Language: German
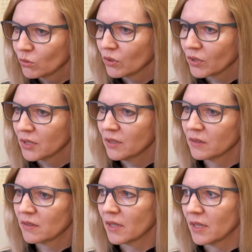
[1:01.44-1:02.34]

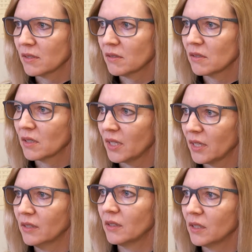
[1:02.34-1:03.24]
Unterricht. Das heißt, sie
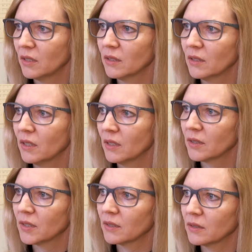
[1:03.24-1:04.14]
gehen in,
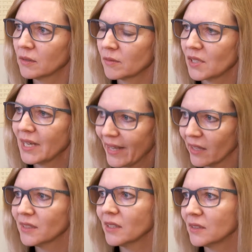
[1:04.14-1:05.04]
äh, sie
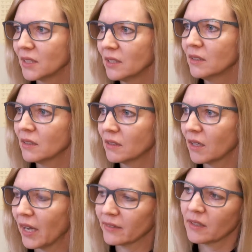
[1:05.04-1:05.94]
lernen in
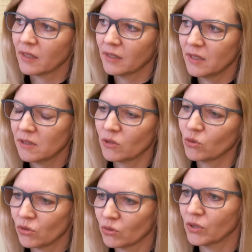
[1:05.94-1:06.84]
anderen
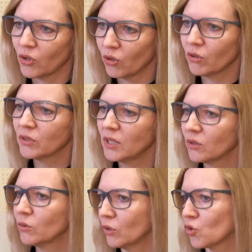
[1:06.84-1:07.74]
Institutionen auch,
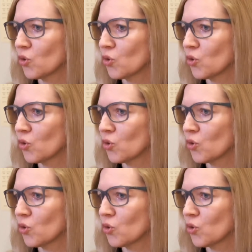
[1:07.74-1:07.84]
nicht nur in der